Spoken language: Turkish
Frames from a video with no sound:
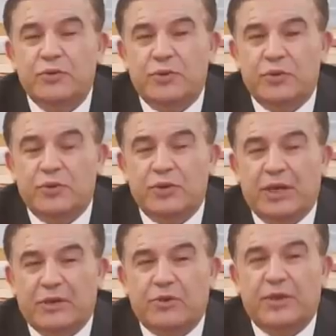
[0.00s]
Iı,
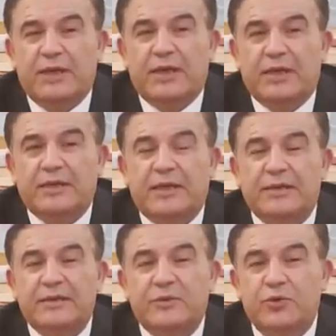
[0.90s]
NATO'yu
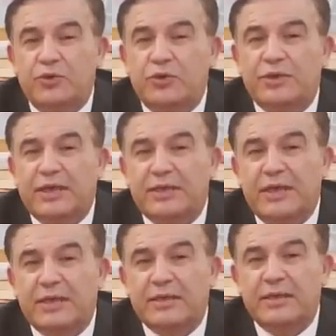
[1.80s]
alaraktan,
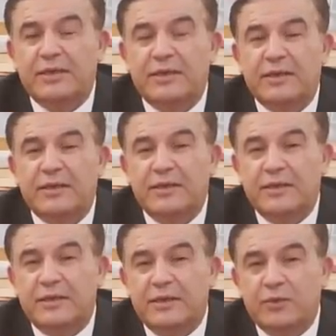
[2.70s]
Gürcistan'dan, e,
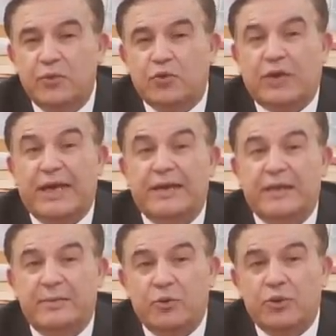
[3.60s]

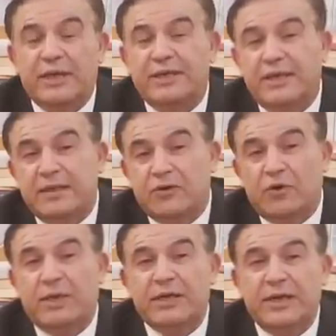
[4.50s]
Ukrayna'dan, Bulgaristan'dan,
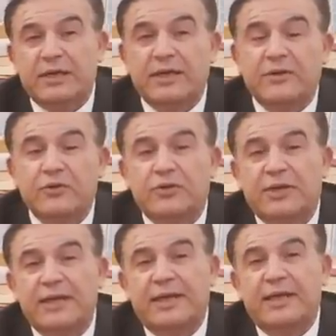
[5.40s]
Romanya'dan
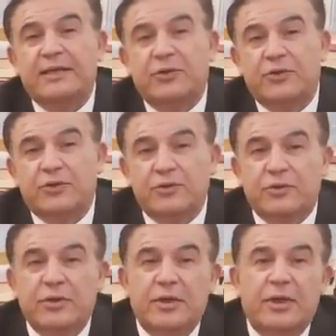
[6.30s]
Rusya'yı tehdit
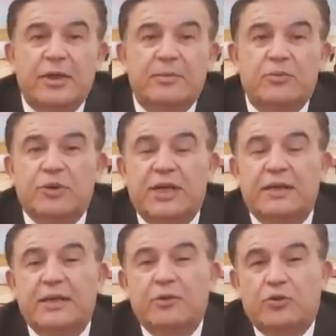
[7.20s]
ediyorsunuz. Bu
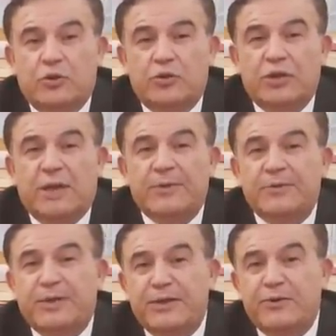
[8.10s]
tehdidi durdurun.
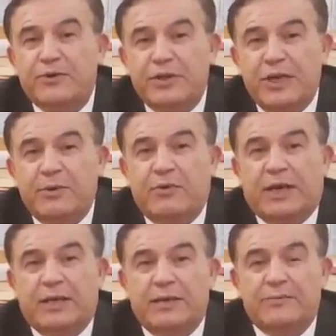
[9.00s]
Kapışmanın gözünde bu
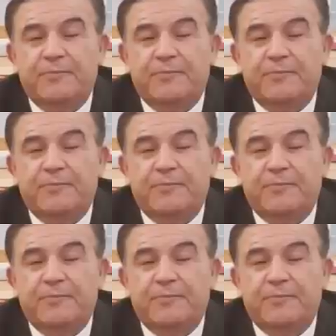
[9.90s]
vardı.